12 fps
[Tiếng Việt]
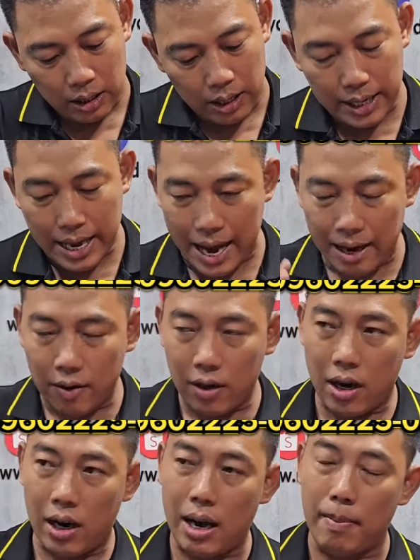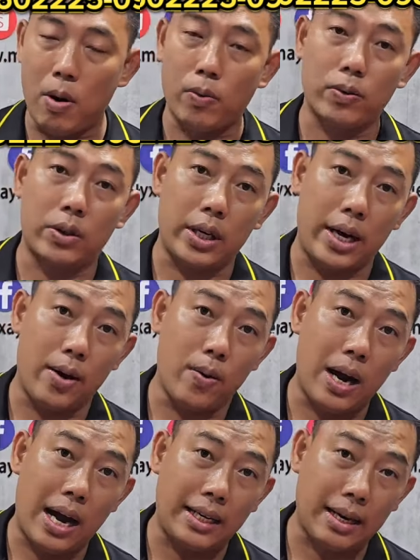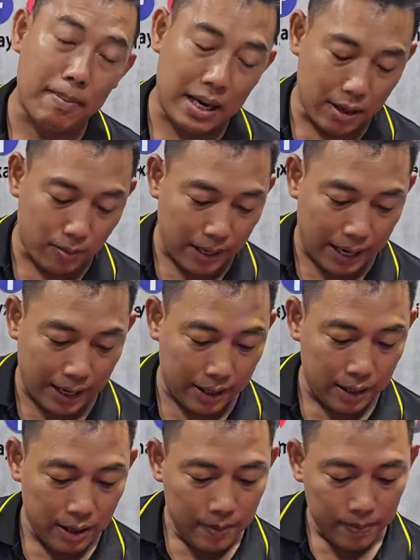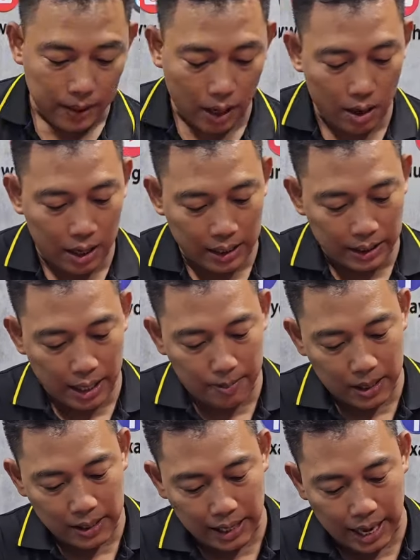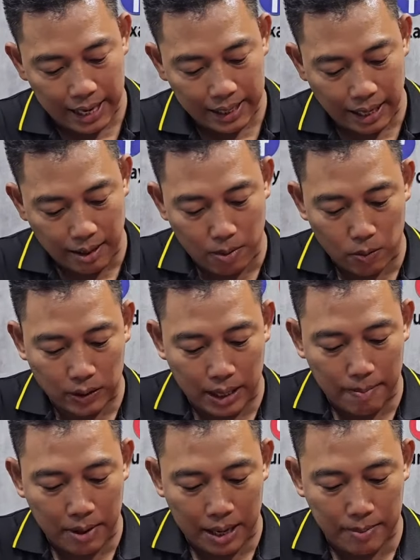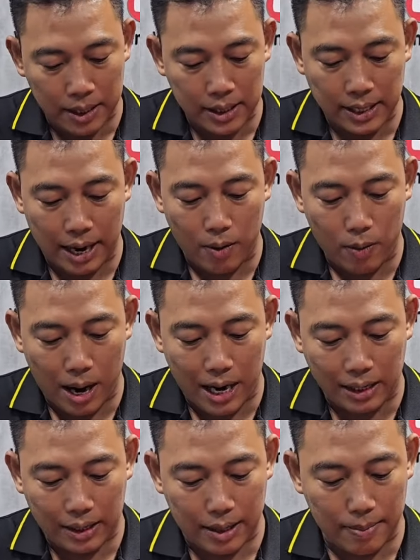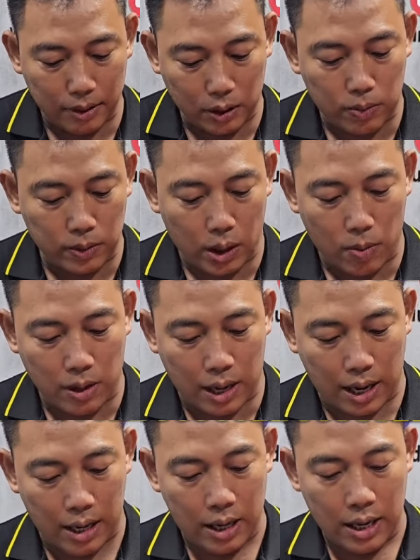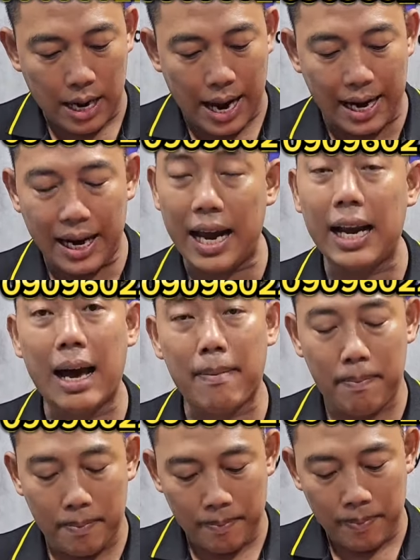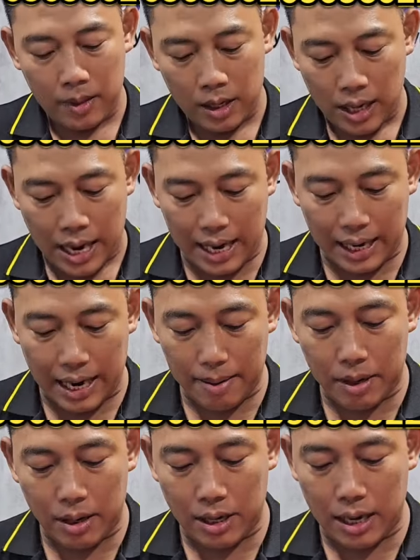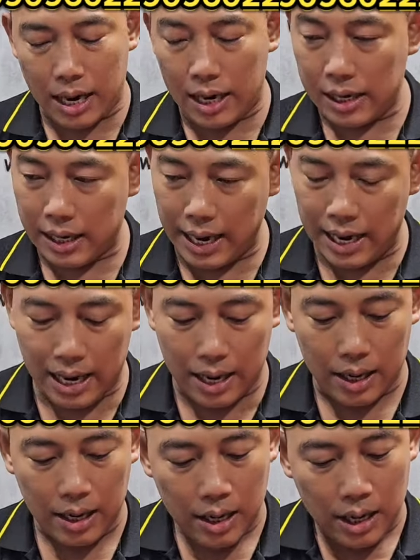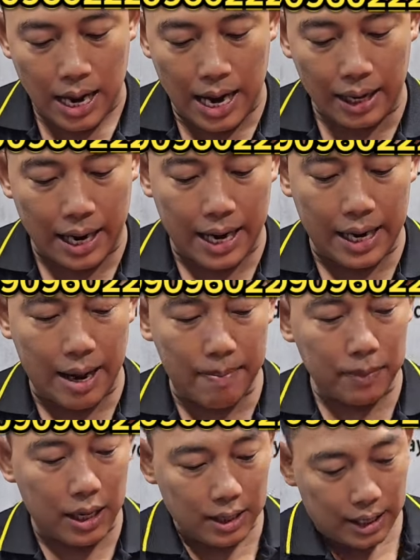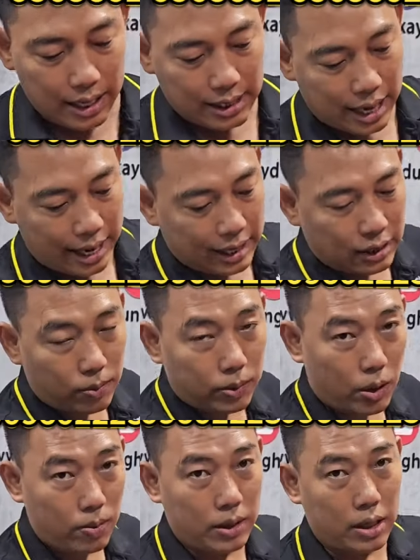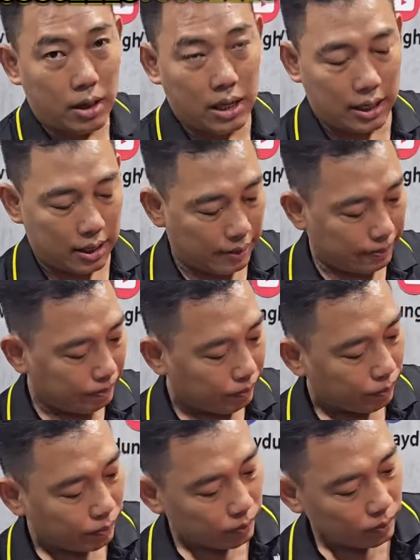thì giá của nó là 1 triệu 220 ngàn còn anh chị mình xài cái 126W thì trung trung nè H25 H20 là rẻ nè H25 thì anh chị xài cái trung trung giữa này nè